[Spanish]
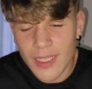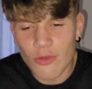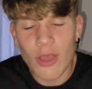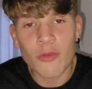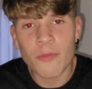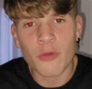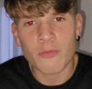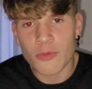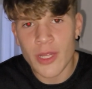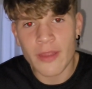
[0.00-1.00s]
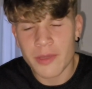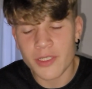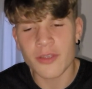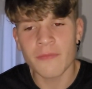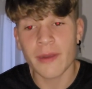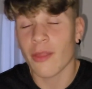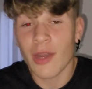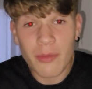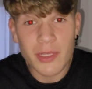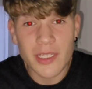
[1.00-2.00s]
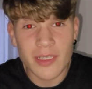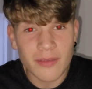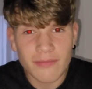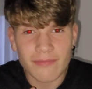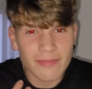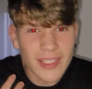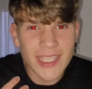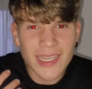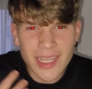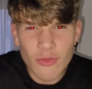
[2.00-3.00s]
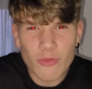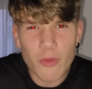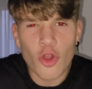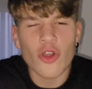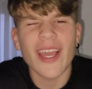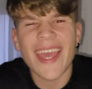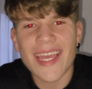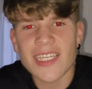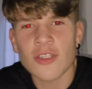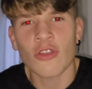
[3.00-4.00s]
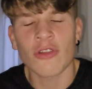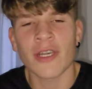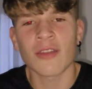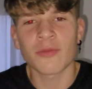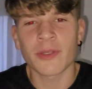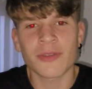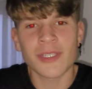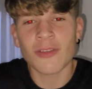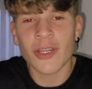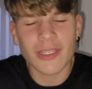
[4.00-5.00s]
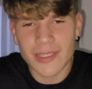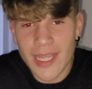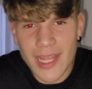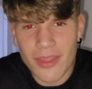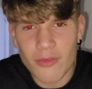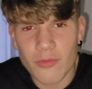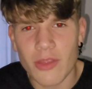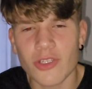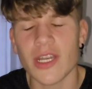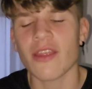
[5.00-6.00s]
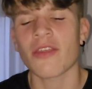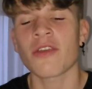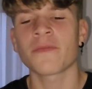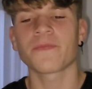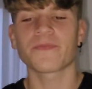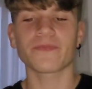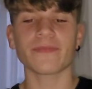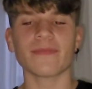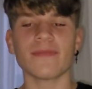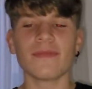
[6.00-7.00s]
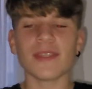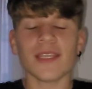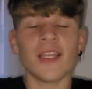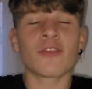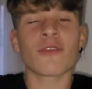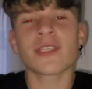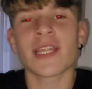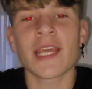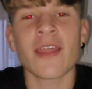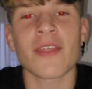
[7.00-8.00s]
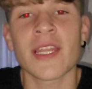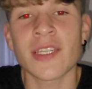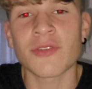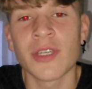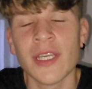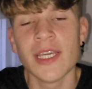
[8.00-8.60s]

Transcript: lo hago por pura diversión, perdonadme si interrumpo con esto todo el rato, pero es lo que tiene hacer un vídeo sin edición. Entonces quería decir eso,